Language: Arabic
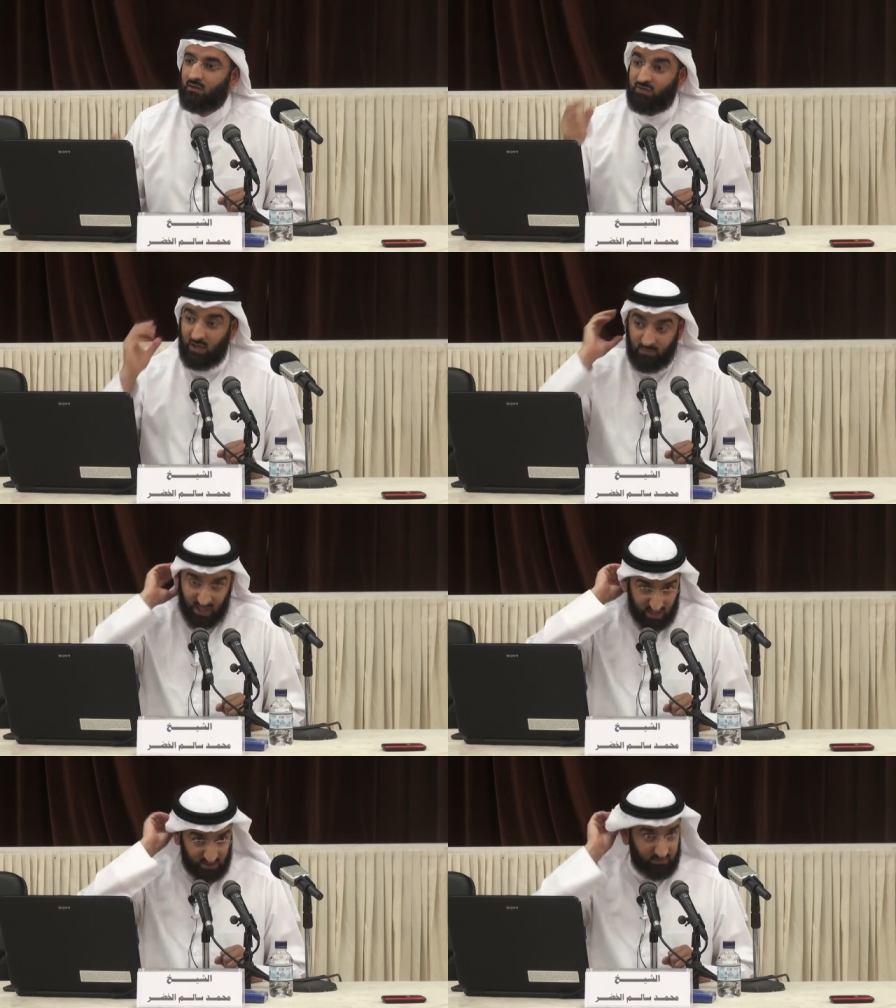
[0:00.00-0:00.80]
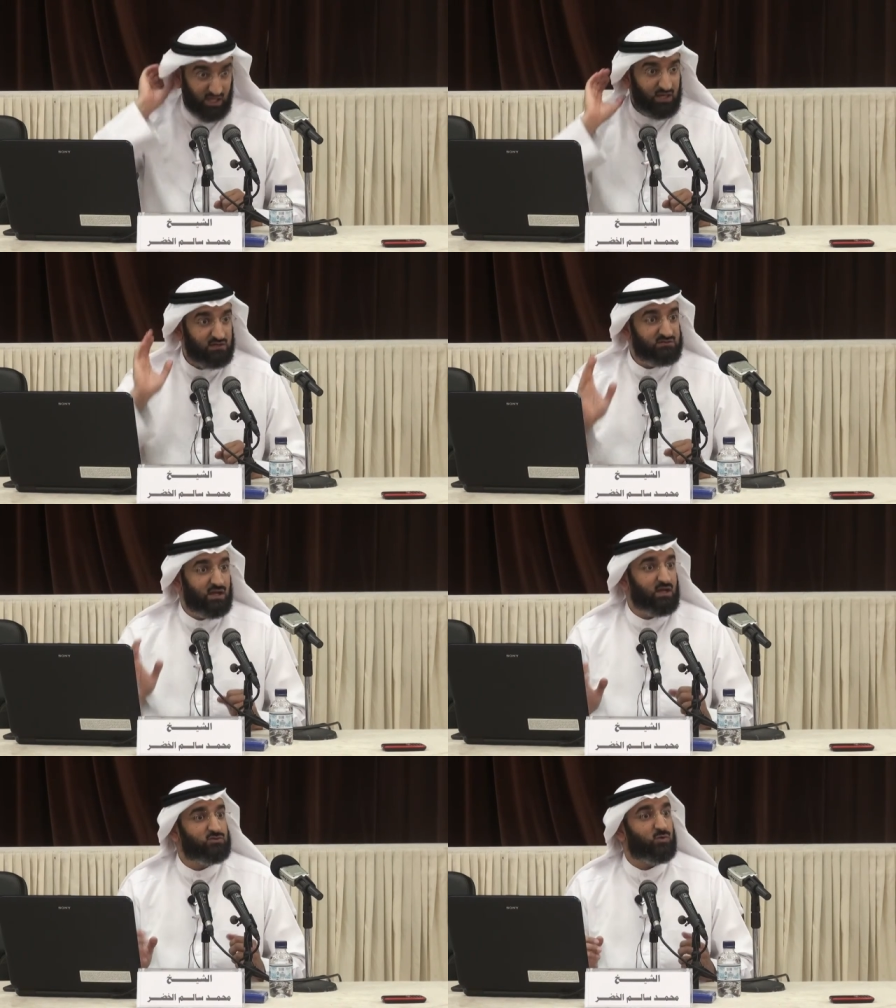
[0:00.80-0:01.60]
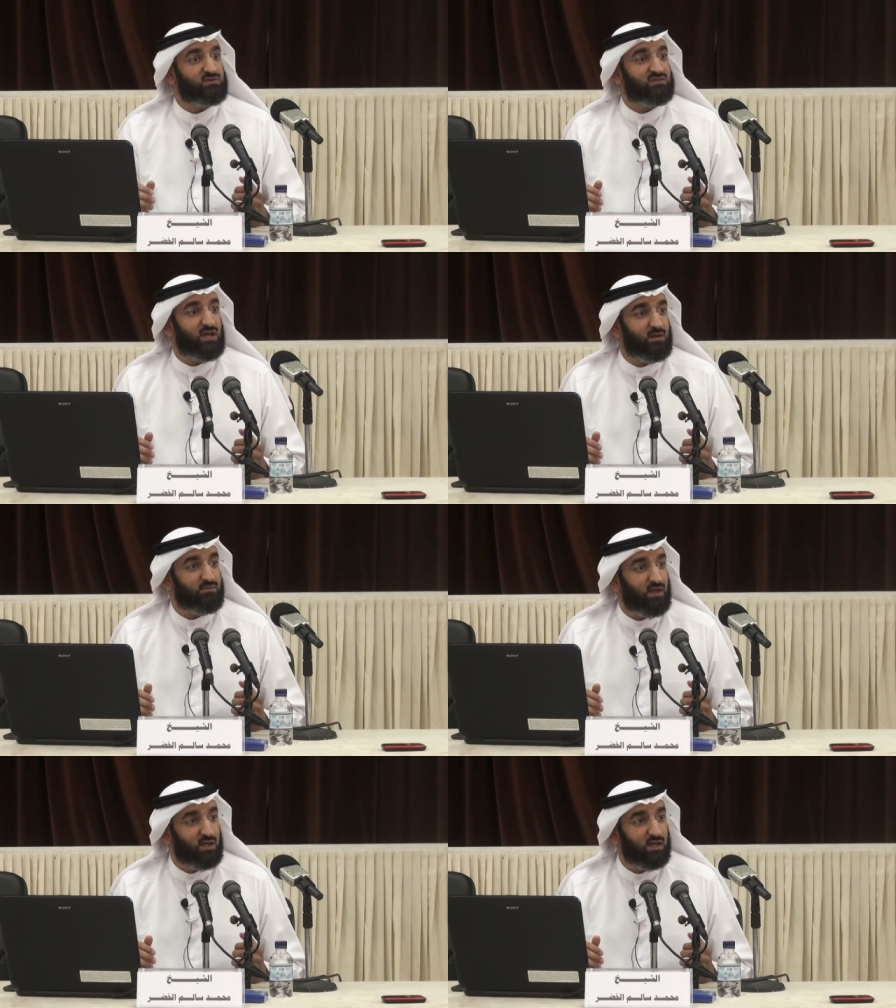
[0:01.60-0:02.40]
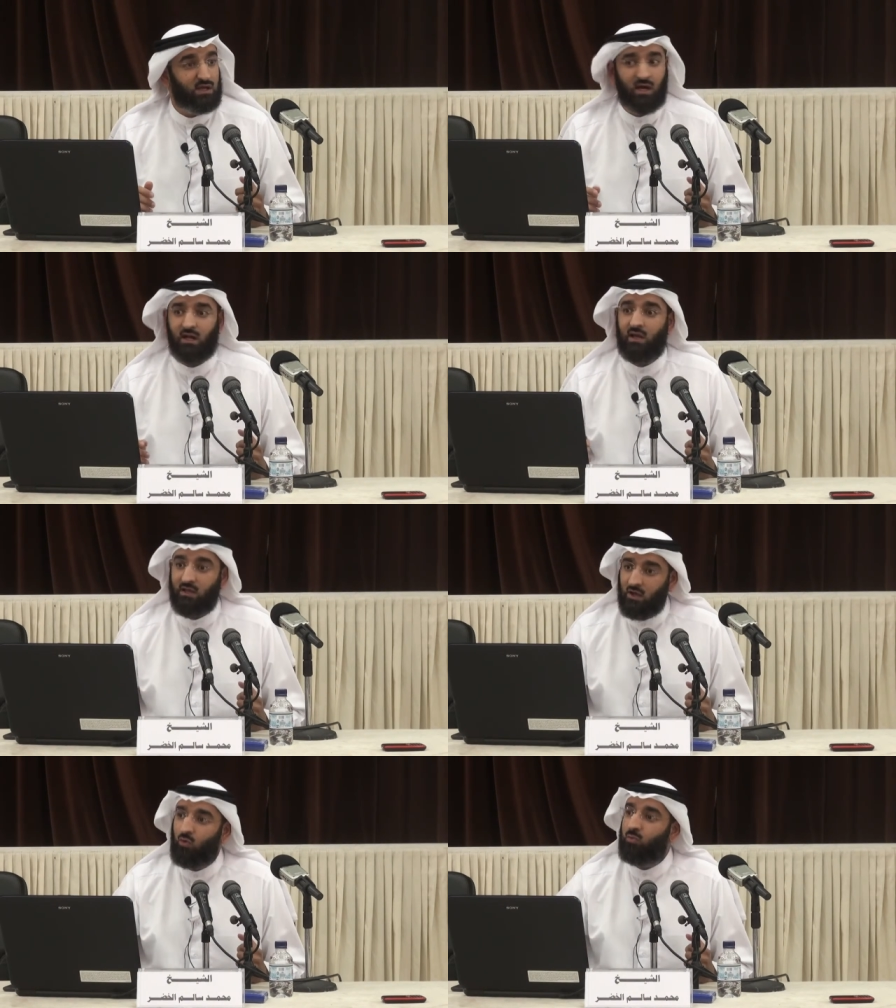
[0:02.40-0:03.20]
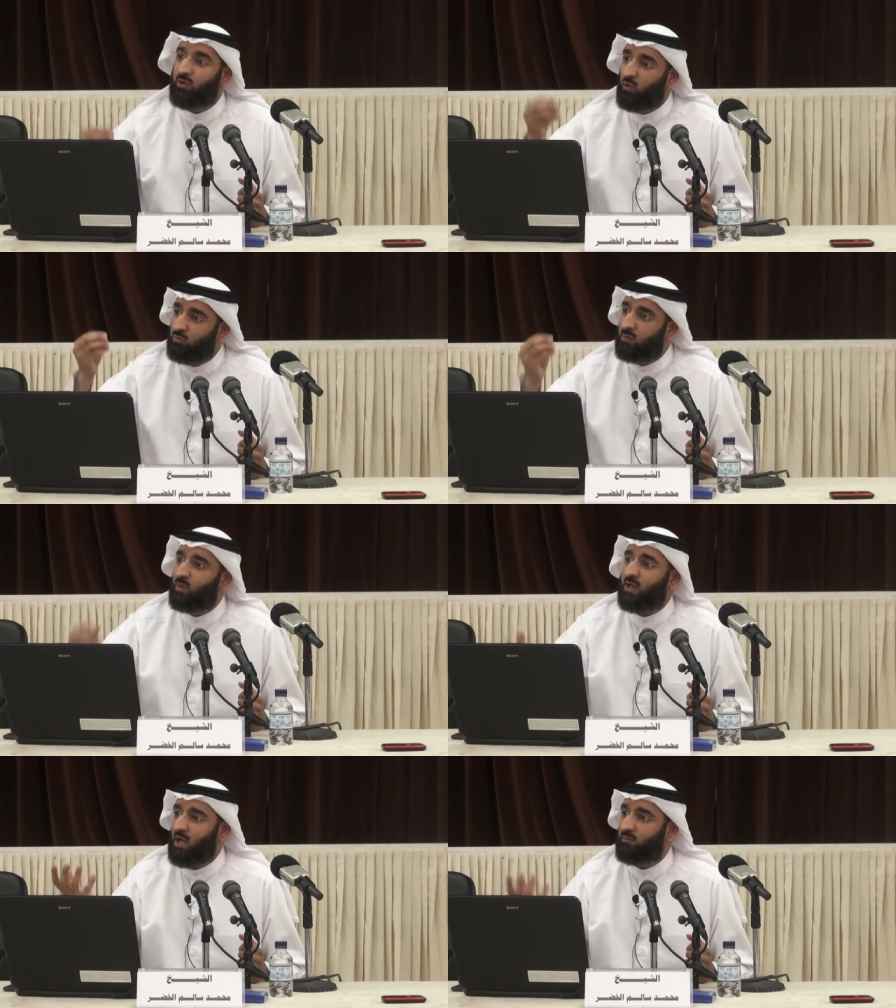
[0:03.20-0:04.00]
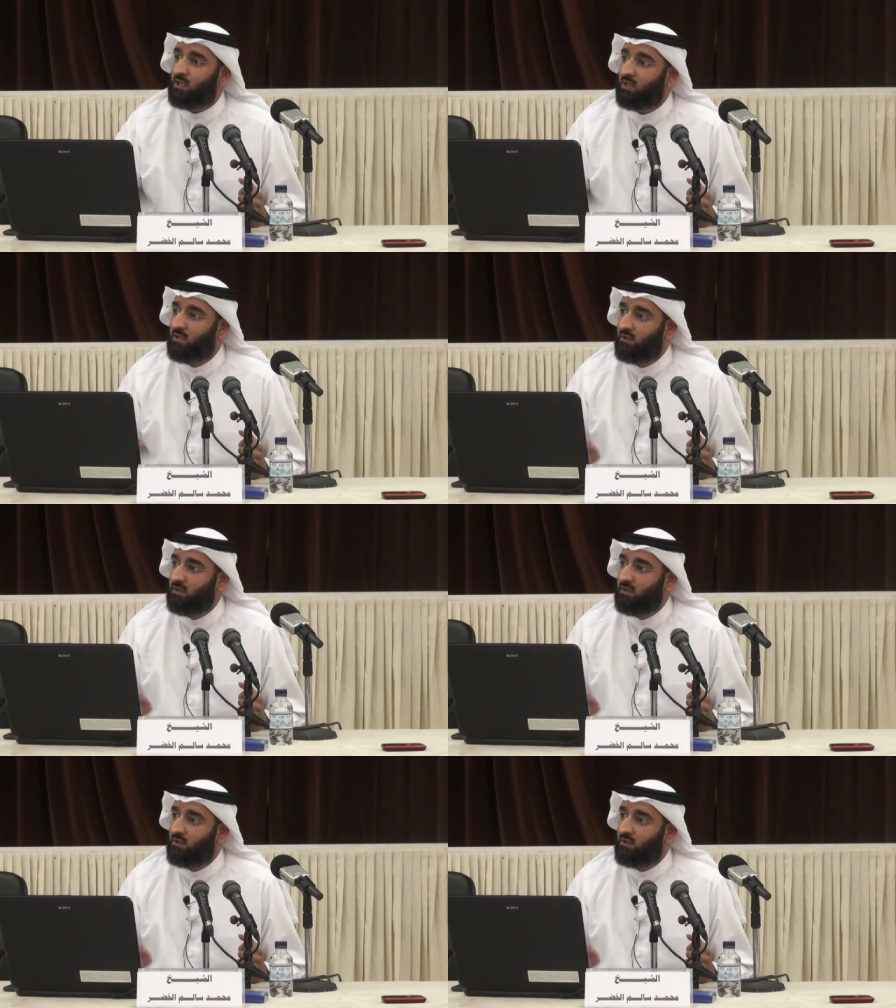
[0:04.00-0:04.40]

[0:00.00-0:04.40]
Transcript: فلما رأى النبي عليه الصلاة والسلام ذلك قال اليوم يوم المرحمة